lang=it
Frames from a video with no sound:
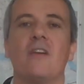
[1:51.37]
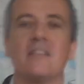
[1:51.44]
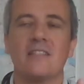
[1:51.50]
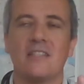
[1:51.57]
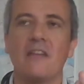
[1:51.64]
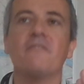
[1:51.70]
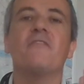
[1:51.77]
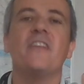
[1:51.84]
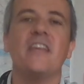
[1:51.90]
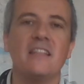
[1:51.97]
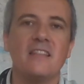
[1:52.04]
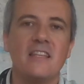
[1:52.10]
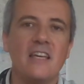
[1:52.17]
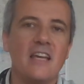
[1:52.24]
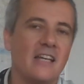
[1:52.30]
Vincent
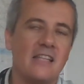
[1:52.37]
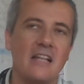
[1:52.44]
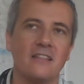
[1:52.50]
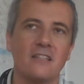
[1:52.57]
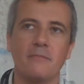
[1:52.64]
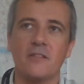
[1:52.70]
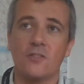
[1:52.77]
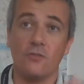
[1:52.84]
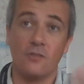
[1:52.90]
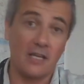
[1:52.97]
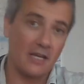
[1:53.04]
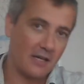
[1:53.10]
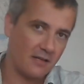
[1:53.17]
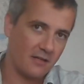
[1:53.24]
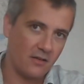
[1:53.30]
vende ad altre persone
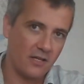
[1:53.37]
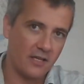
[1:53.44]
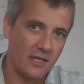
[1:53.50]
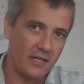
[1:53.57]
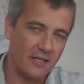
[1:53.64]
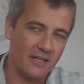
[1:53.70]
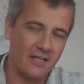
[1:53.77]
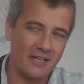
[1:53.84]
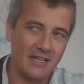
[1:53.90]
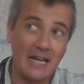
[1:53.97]
eh, eh,